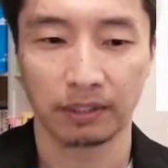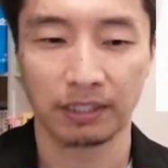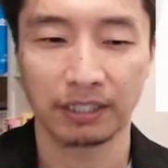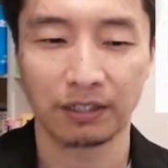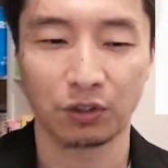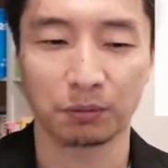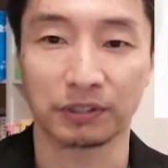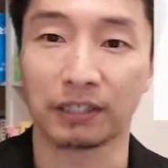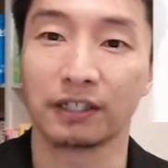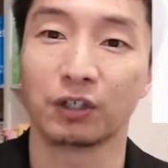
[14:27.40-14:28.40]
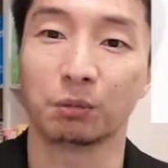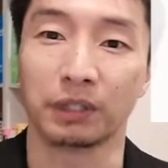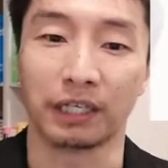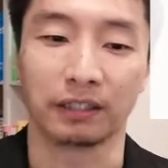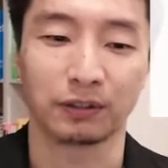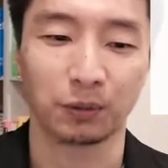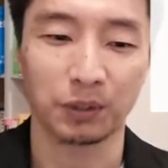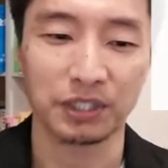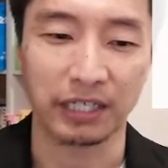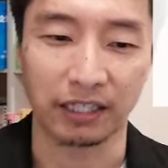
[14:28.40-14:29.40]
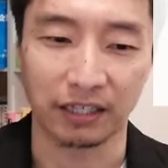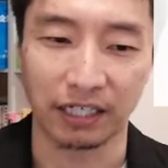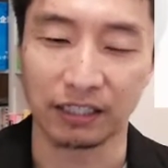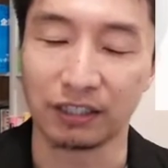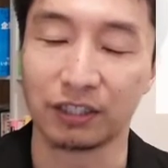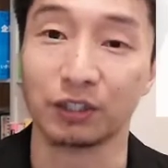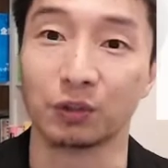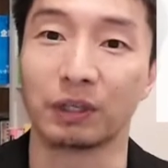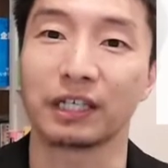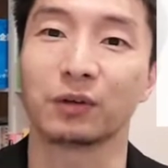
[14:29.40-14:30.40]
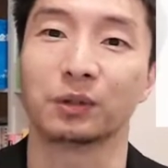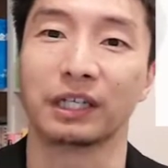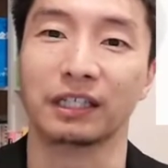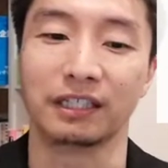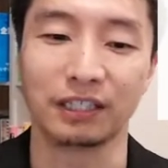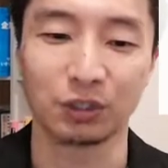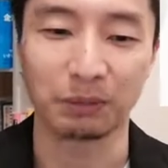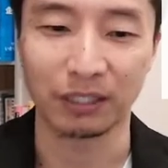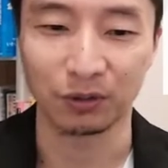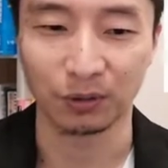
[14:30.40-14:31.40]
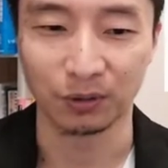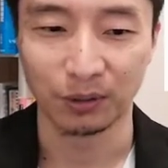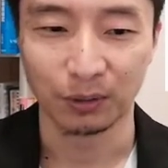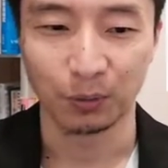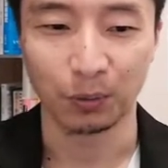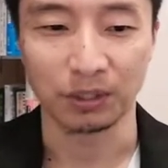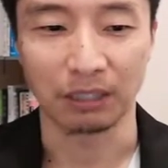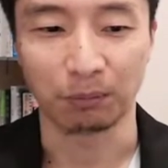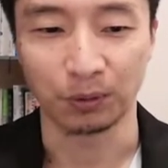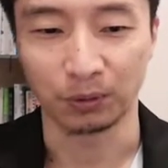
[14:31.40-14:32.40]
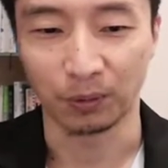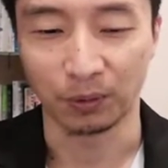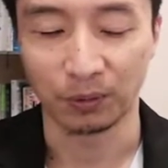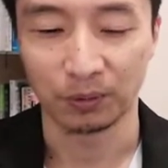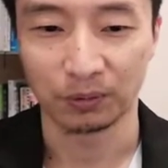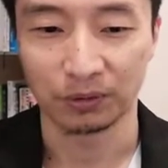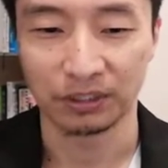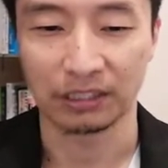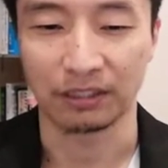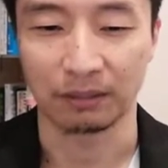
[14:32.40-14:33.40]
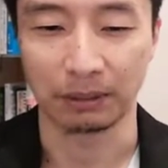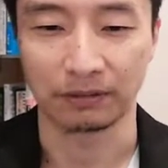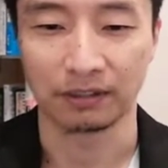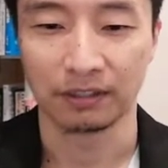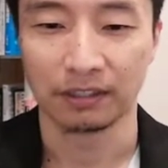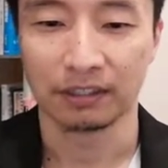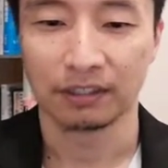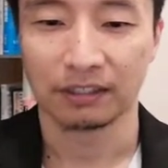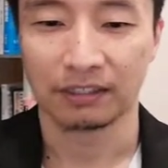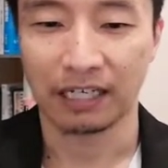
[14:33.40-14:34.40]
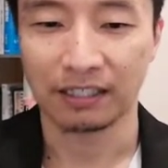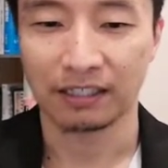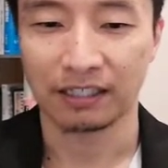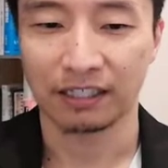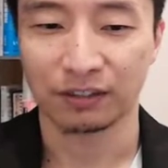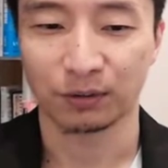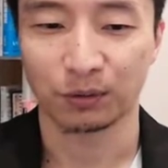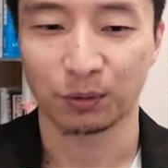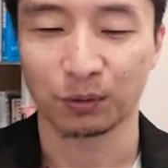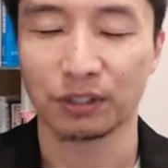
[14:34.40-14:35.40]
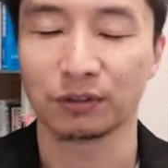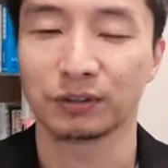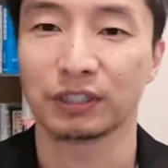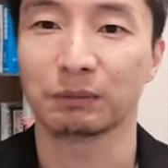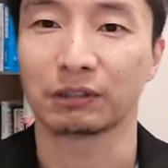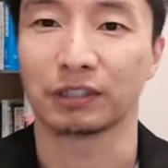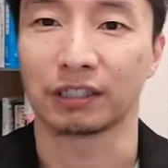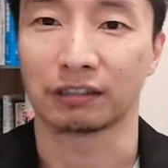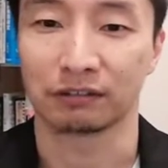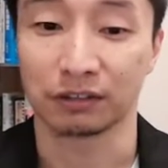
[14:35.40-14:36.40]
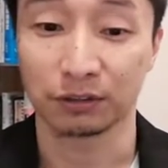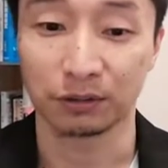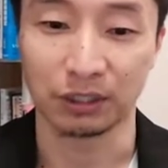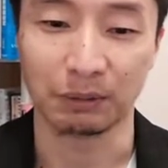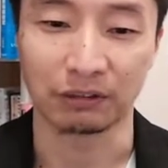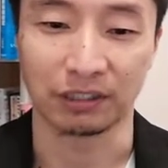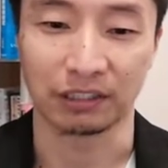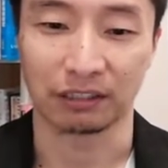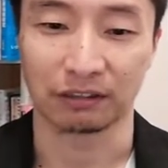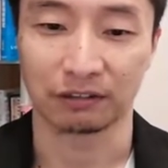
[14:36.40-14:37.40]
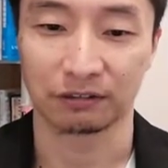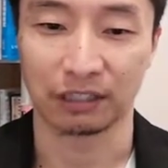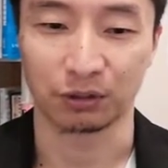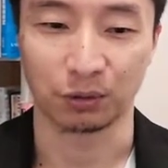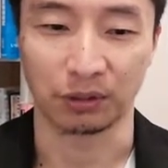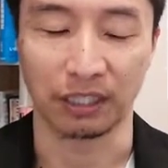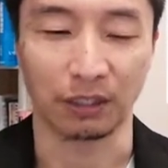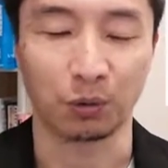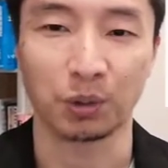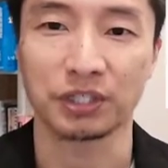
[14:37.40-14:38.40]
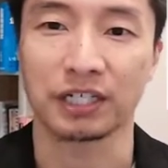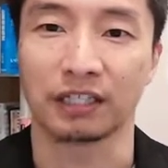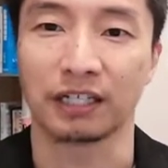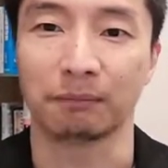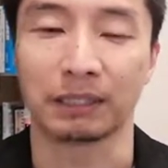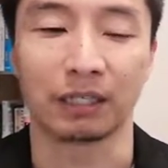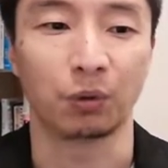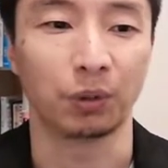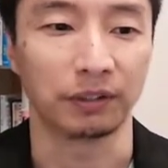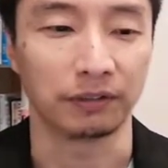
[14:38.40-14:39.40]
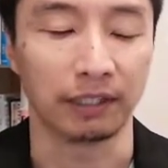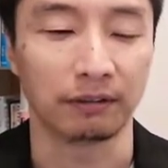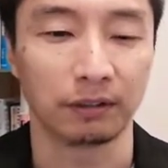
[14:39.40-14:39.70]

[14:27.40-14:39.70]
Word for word: 2年後も3年後もね、それしかやってないっていうのは結構ね、行き詰まりの大きなポイントになってきます。で、大体ね、その独立してうまくいかなすぐにうまくいかなくなる人って、これしかやってないパターンが多いですね。